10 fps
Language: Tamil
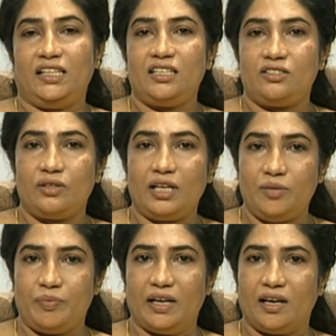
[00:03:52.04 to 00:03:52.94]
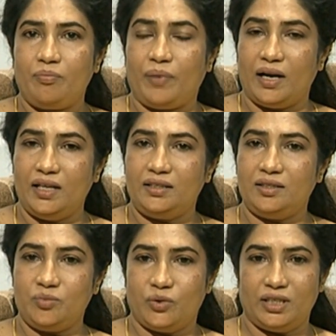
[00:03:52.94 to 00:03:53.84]
என்னென்று சொன்னால் இப்போ நான்
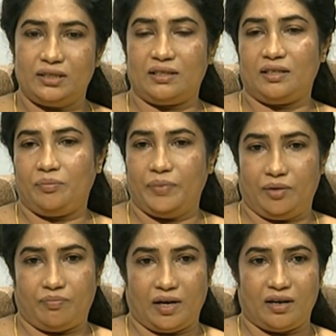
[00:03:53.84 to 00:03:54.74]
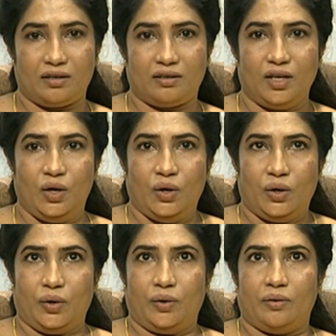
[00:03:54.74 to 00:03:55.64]
படித்து முடித்ததன் பிற்பாடு
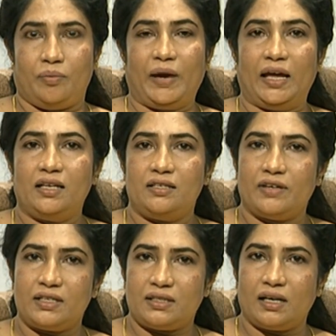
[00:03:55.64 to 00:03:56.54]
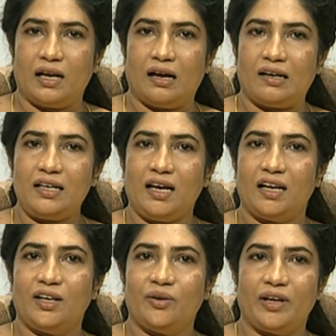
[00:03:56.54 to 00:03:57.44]
ஒரு பதினஞ்சு வருஷங்களாக
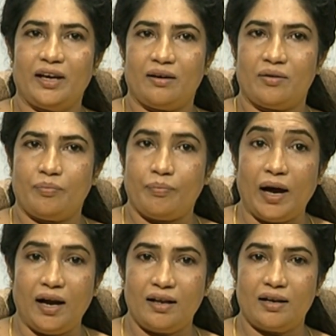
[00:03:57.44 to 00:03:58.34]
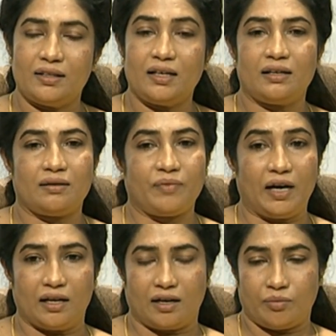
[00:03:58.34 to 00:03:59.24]
நான் என்னுடைய பாலரில் தான் நான்
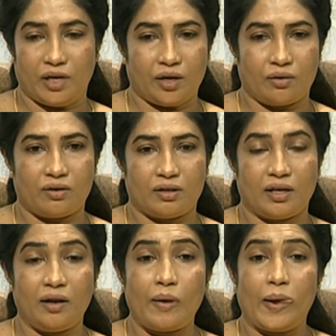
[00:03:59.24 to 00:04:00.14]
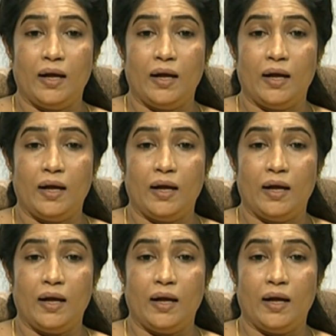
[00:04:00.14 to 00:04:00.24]
பாலர் ஆன் பண்ணி கொண்டிருந்தேன்